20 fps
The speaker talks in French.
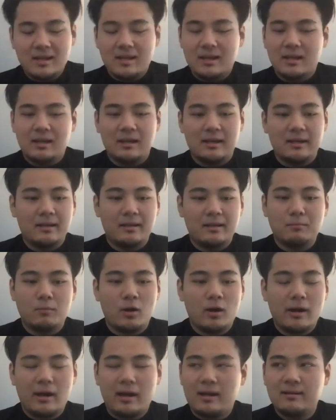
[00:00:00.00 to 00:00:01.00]
Et
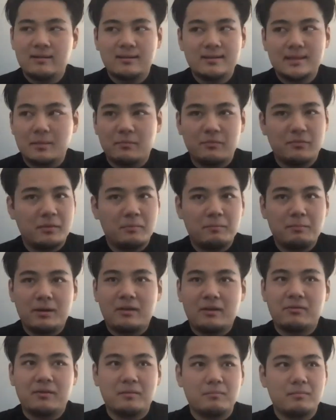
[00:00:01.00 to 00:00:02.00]
Montréal, ça me fait
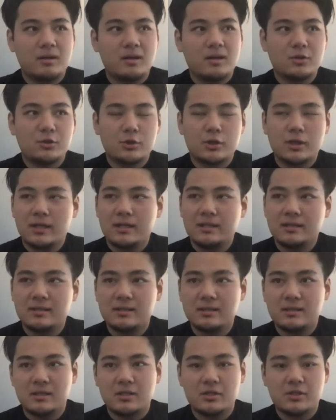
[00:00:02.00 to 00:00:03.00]
parfaitement. Je
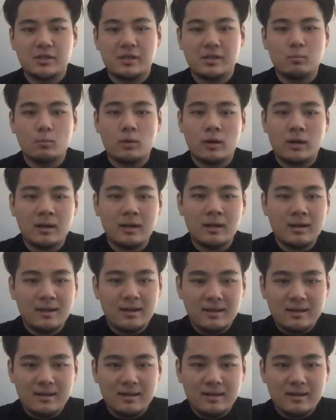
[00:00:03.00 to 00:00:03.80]
reste chez moi.